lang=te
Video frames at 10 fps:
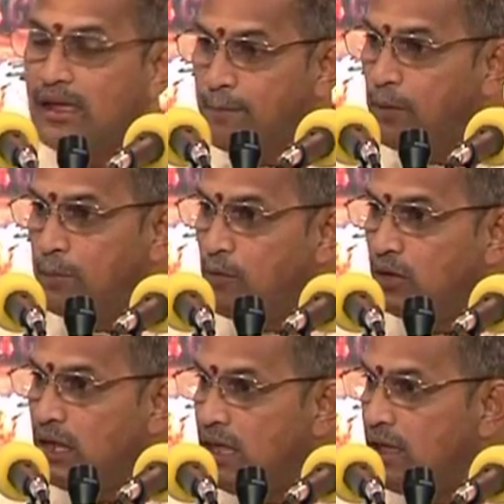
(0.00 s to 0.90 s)
ఇప్పుడు
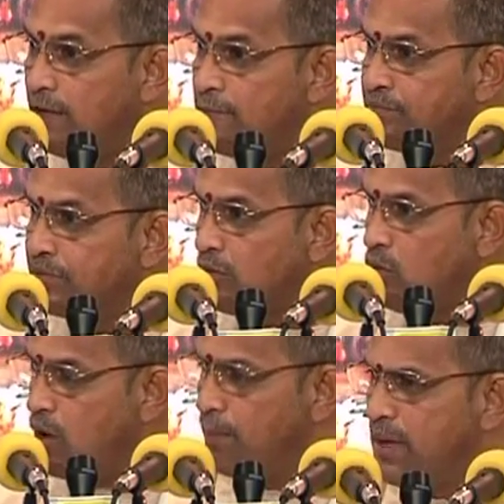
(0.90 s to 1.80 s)
పోనీ
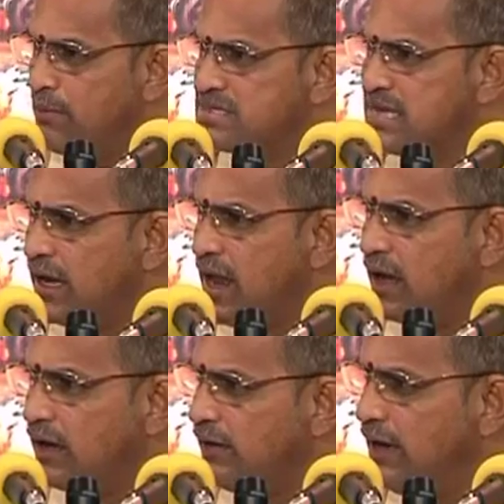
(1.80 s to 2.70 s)
ఓ భీమసేన
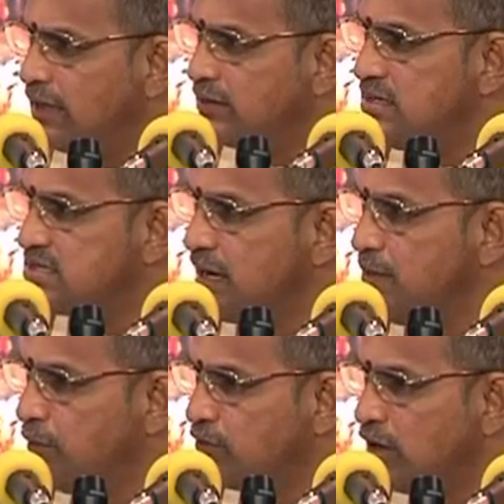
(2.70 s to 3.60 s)
నన్ను ఇలా
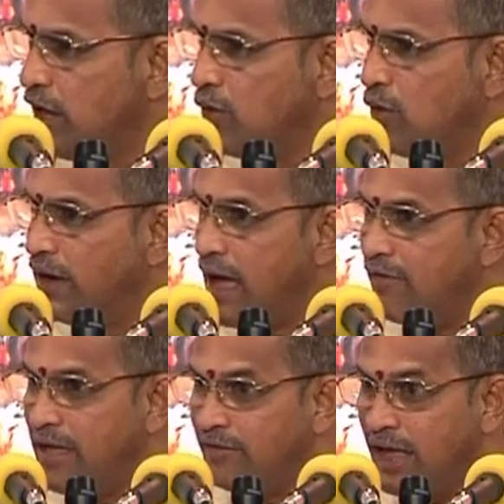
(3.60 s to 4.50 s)
తీసుకెళ్ళిపోతున్నారు అని
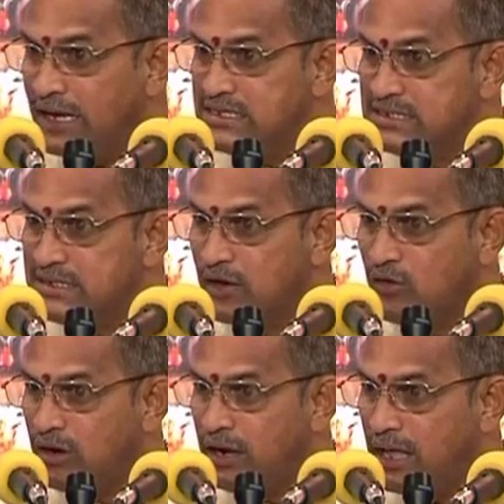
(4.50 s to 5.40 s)
ఆవిడ ఏమైనా
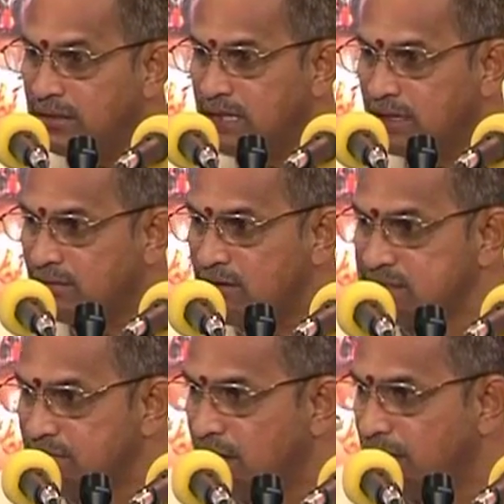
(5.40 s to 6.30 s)
అరిచిందనుకోండి
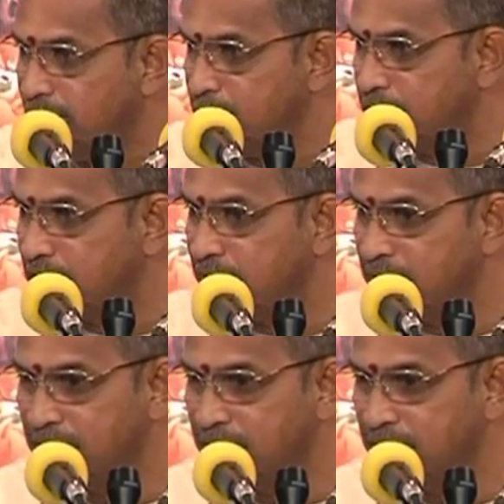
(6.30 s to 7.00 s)
అజ్ఞాతవాసం భంగం అయిపోతుంది